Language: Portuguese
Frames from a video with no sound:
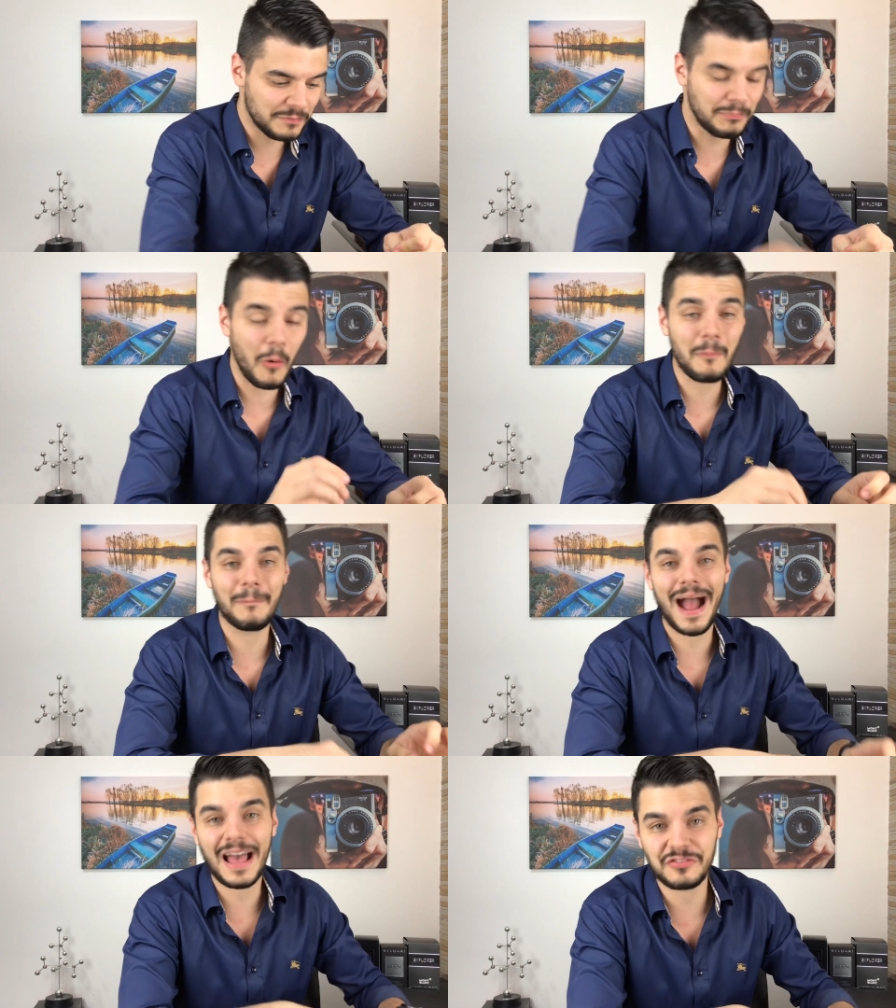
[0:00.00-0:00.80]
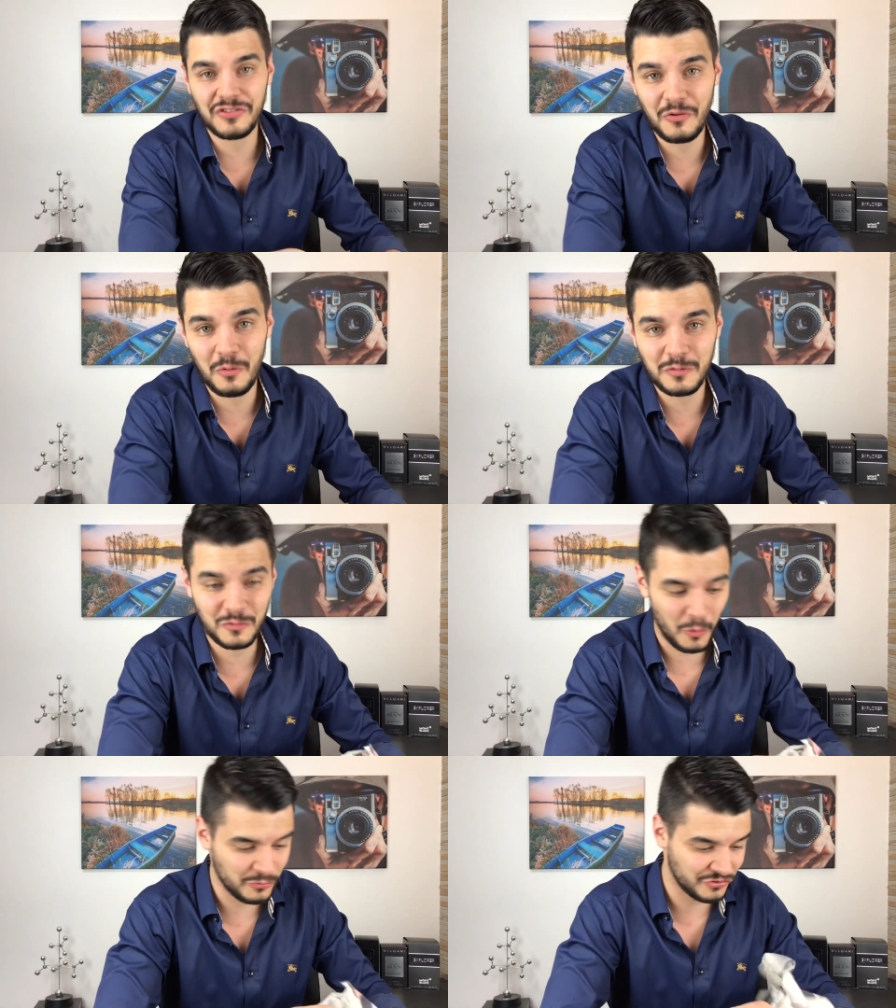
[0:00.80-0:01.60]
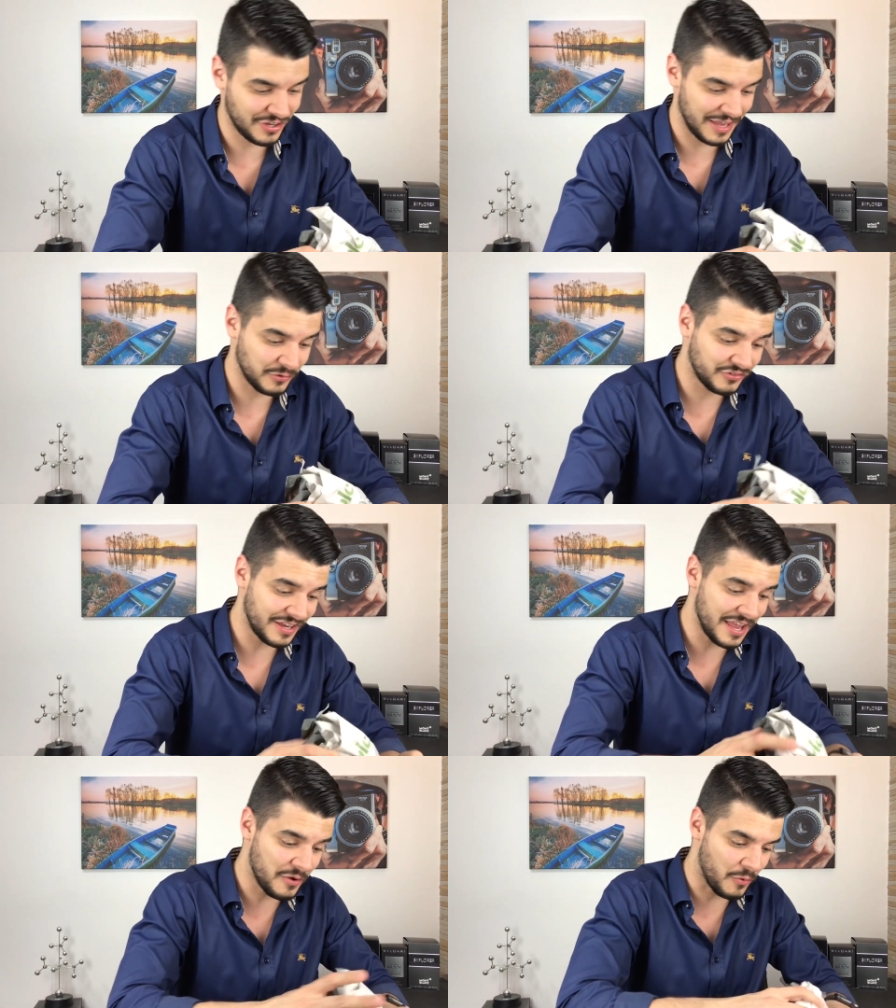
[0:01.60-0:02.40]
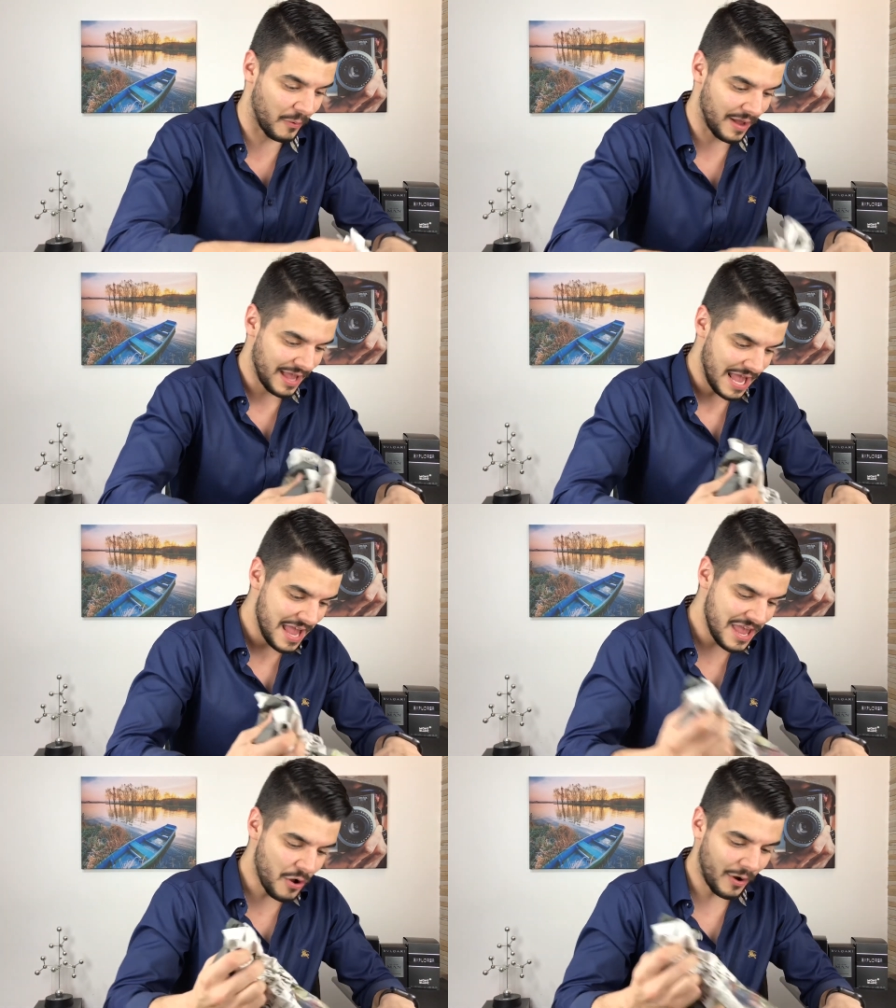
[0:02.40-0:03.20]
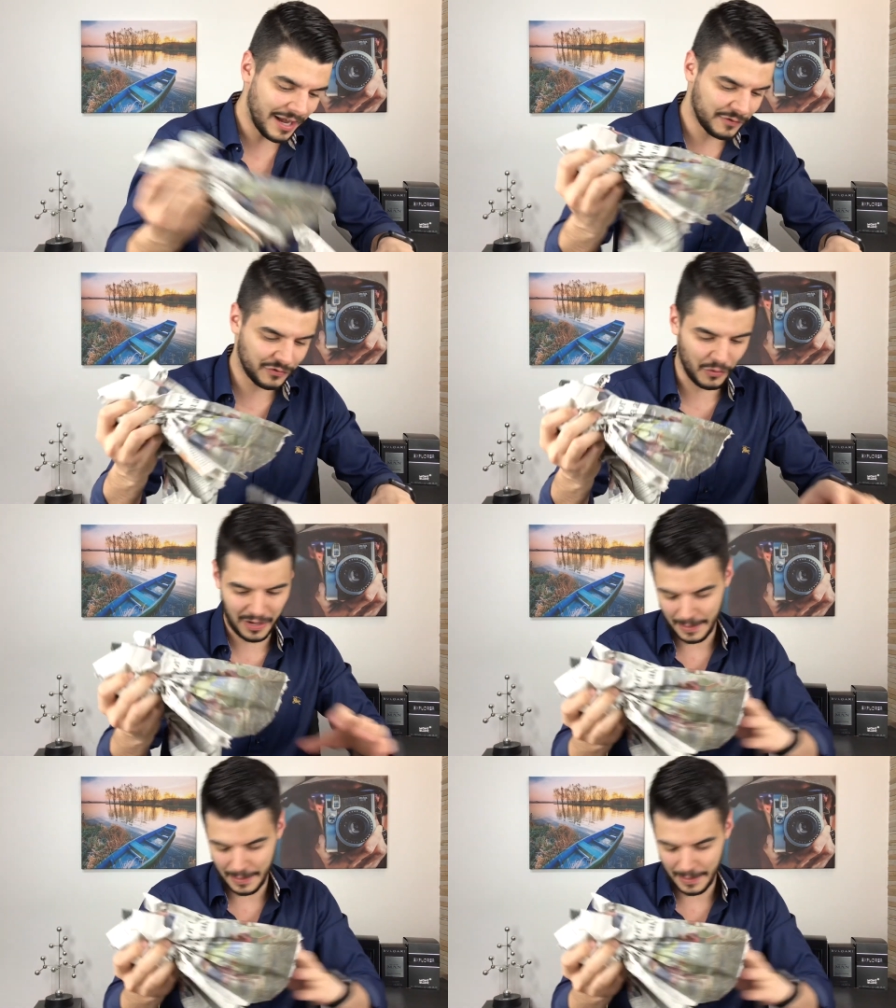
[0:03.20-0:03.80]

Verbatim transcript: bombásticos com cheiro de rico. E olha só,